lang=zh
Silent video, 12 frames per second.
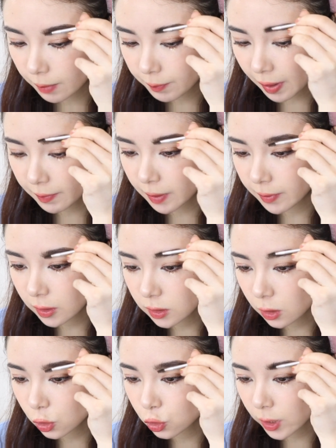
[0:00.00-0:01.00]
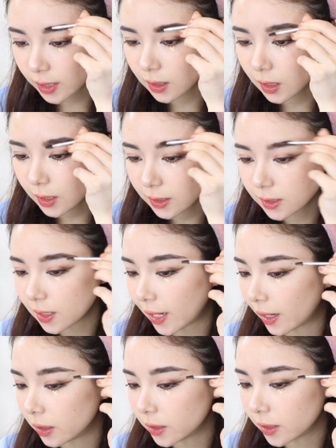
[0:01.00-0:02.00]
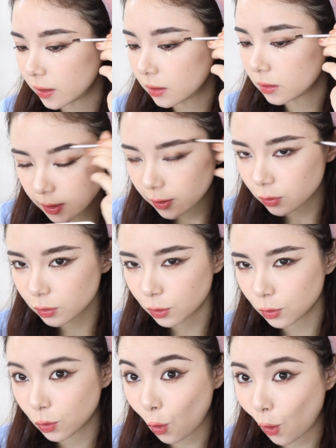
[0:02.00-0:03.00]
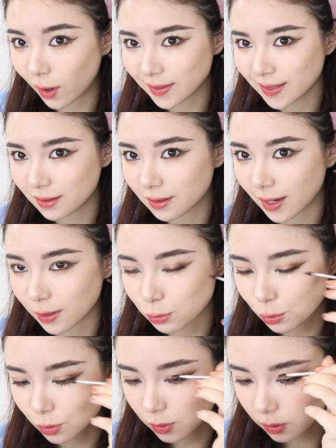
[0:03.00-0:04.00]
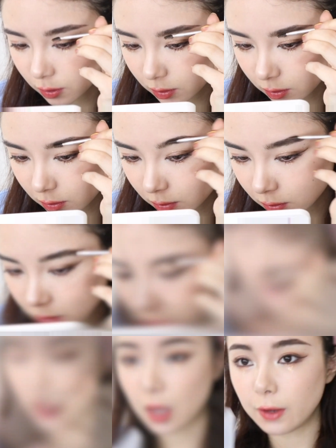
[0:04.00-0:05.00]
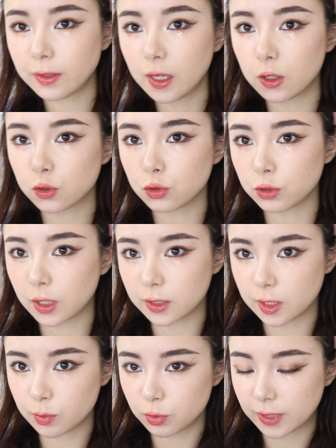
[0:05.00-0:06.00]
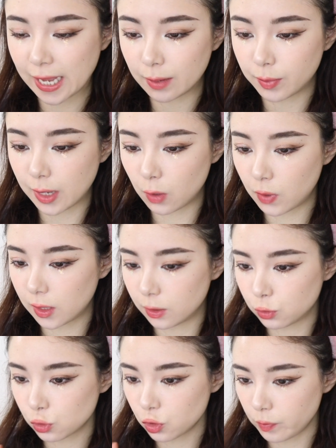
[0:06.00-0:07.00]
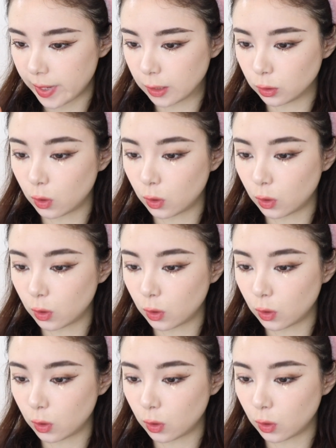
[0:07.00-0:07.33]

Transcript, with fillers: 把眉毛这样刷的立起来一点，更有那种狂野的感觉。 还有一个很重要的一步，大家不要忘了，就是美